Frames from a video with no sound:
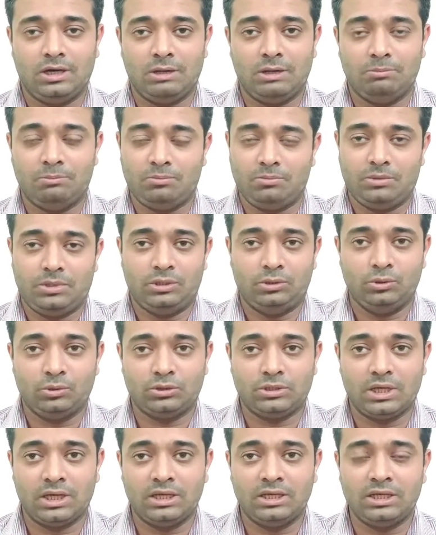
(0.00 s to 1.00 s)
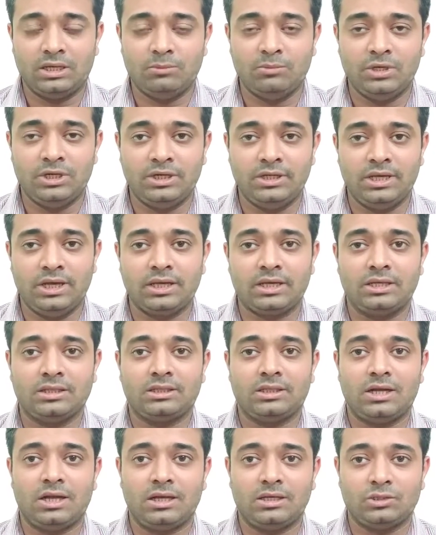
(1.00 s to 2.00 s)
अब हिंदुस्तान की मीडिया
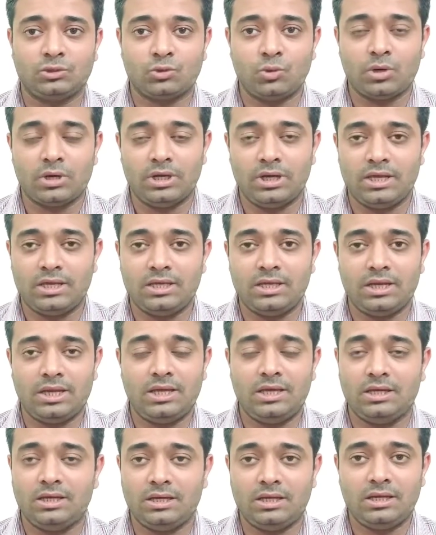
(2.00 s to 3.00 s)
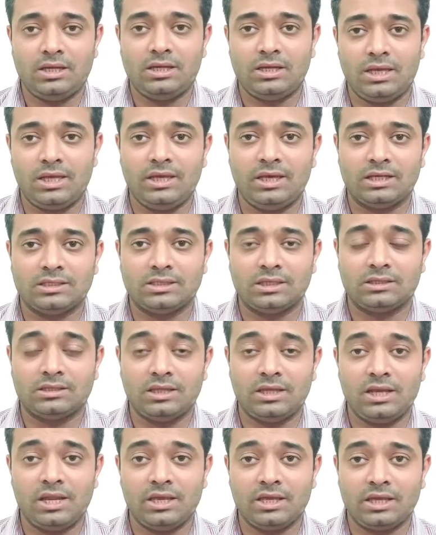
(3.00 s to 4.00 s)
कितना इसको करेगी नहीं करेगी नहीं कह
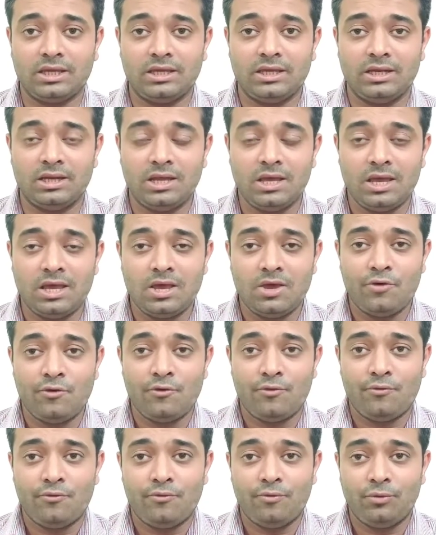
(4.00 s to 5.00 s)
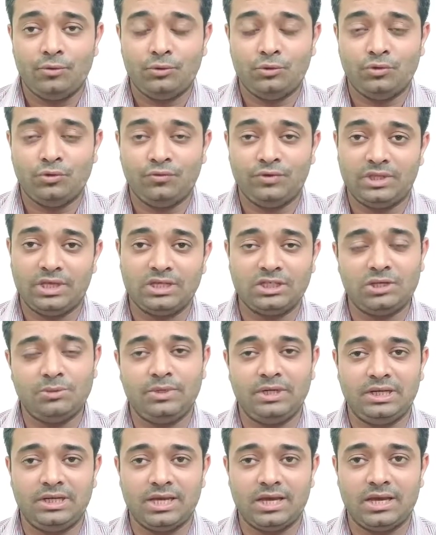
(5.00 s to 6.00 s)
सकते लेकिन जो विदेशी
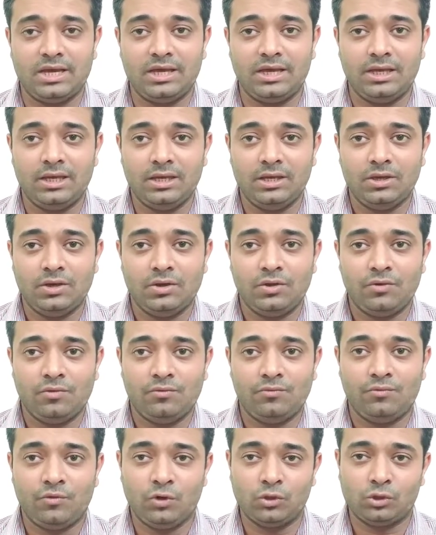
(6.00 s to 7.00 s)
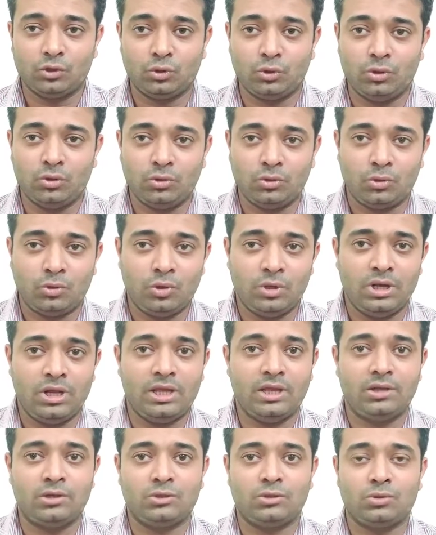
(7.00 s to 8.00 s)
मीडिया है वो तो
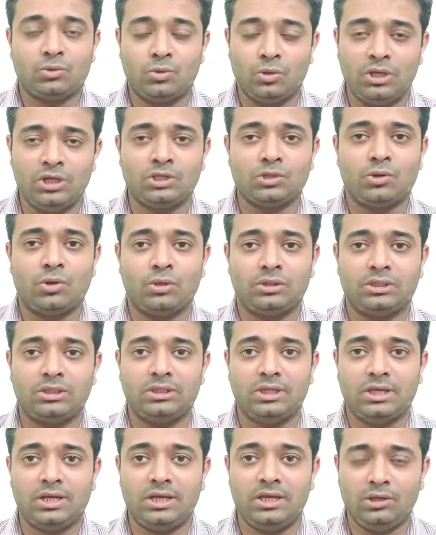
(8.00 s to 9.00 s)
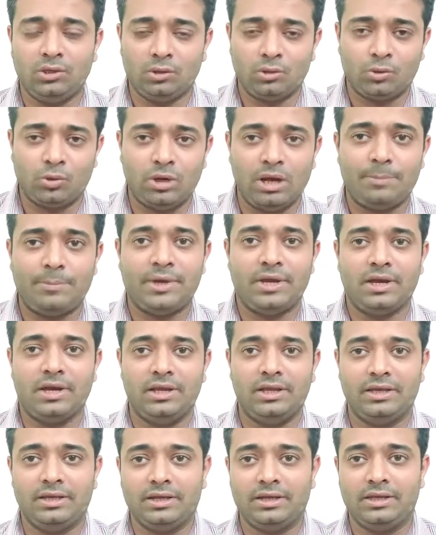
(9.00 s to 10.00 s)
खुले खुली चुनौती दे रही है और खुला
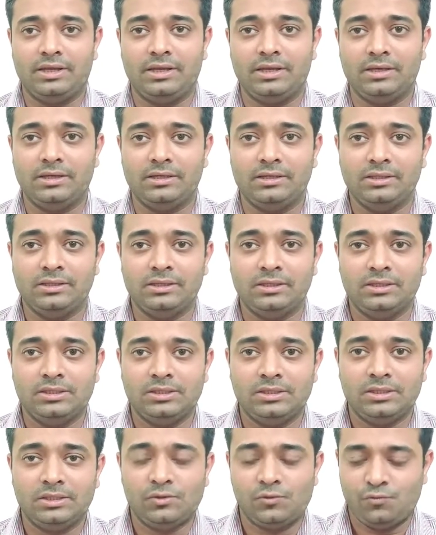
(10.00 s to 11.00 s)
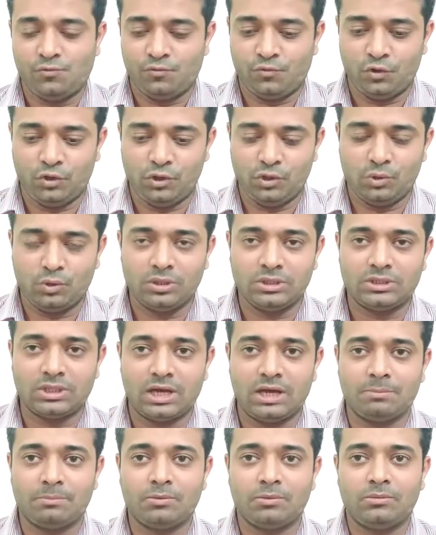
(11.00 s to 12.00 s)
पंगा ले रही है वो योगी
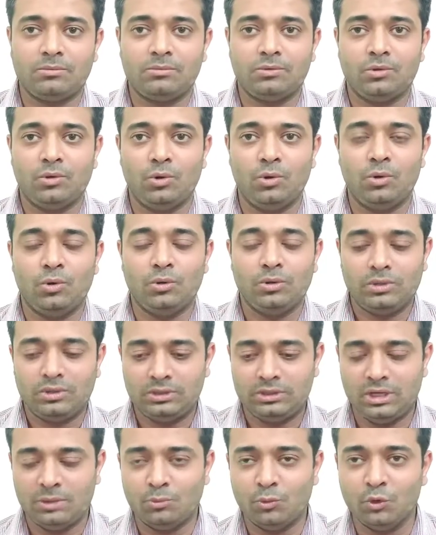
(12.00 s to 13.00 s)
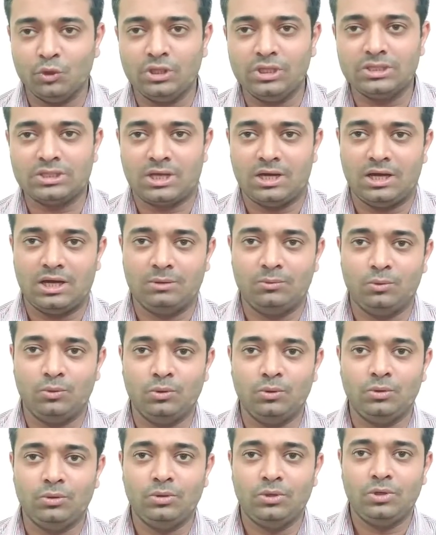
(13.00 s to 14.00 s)
साहब हों या मोदी साहब
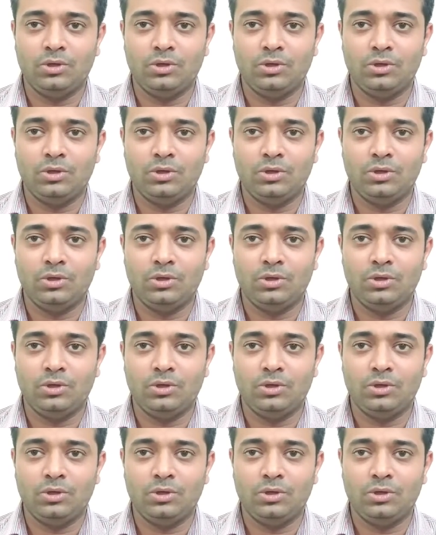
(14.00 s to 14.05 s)
हों